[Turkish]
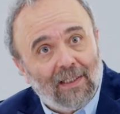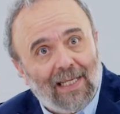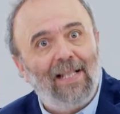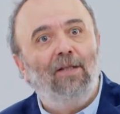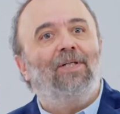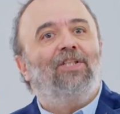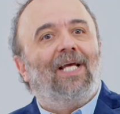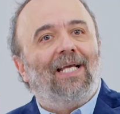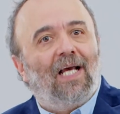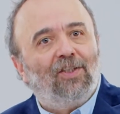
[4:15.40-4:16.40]
kendi
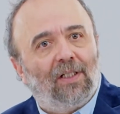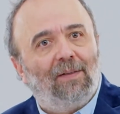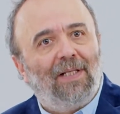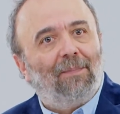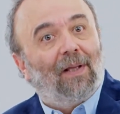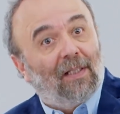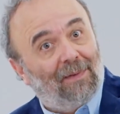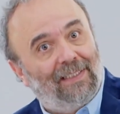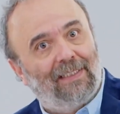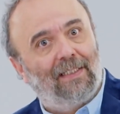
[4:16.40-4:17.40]
başına ilaç alabilip
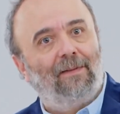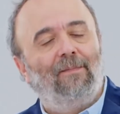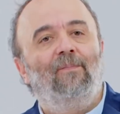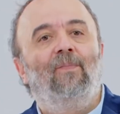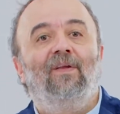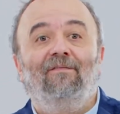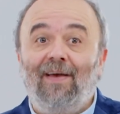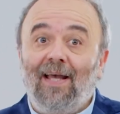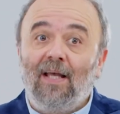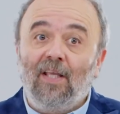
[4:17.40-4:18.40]
alamadığı
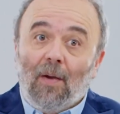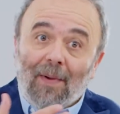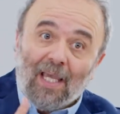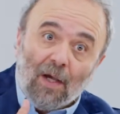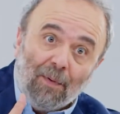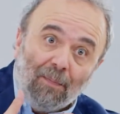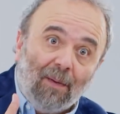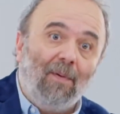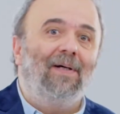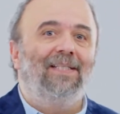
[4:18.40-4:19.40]
ve yemek yapıp
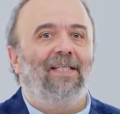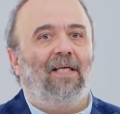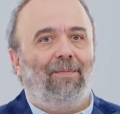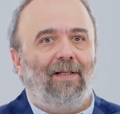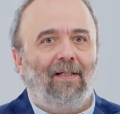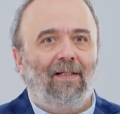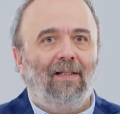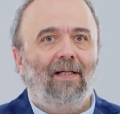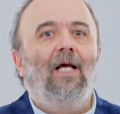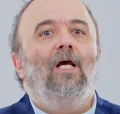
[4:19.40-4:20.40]
yapamadığı gibi
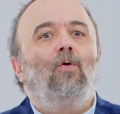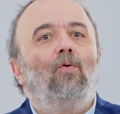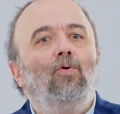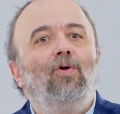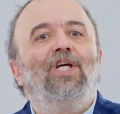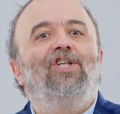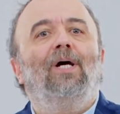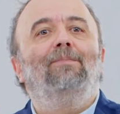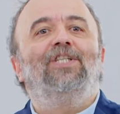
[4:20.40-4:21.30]
günlük yaşam